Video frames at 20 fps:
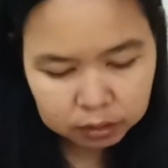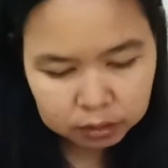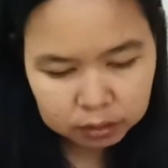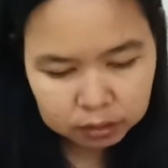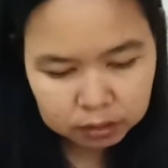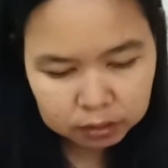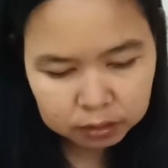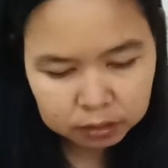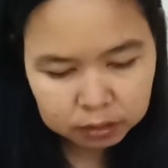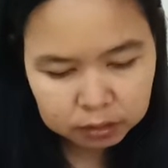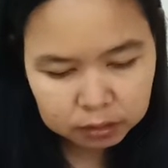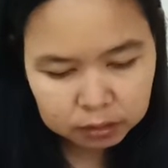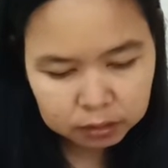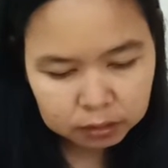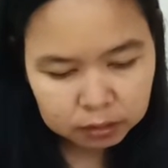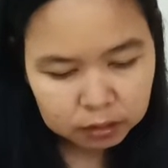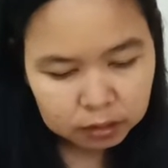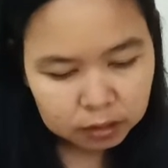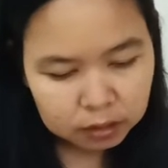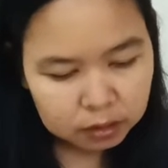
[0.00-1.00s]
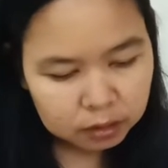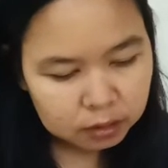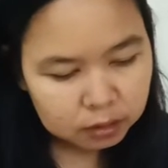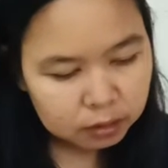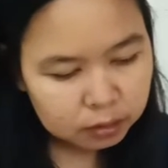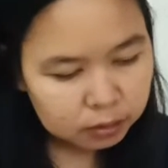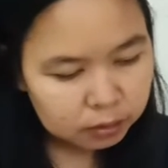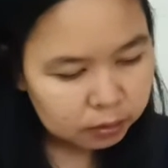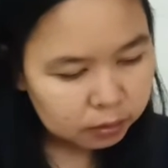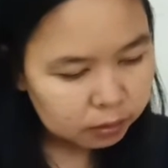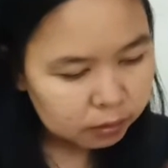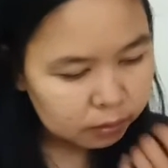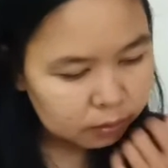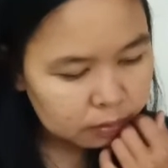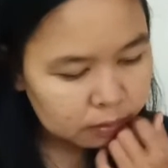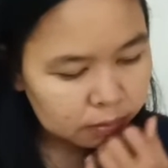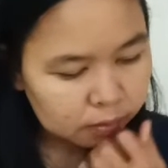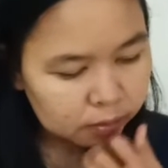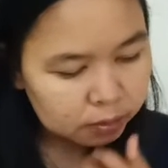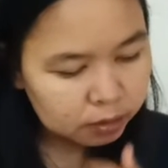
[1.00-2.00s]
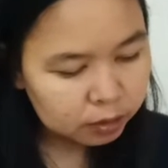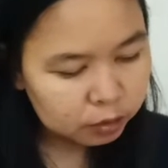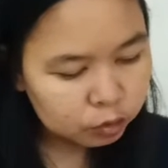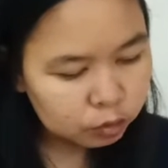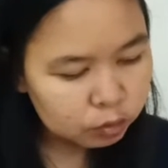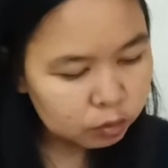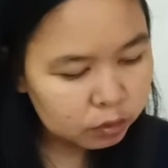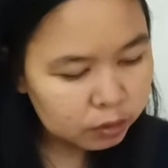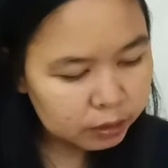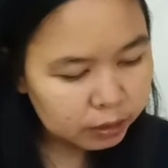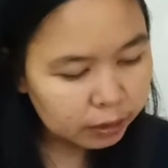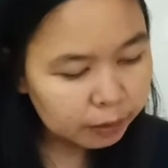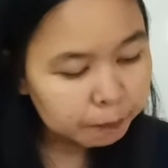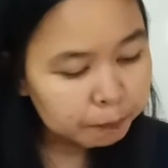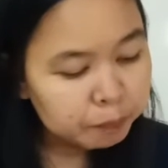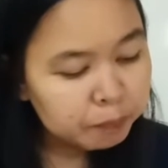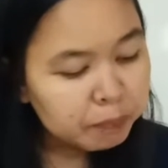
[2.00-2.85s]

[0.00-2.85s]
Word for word: eh, Ya judulnya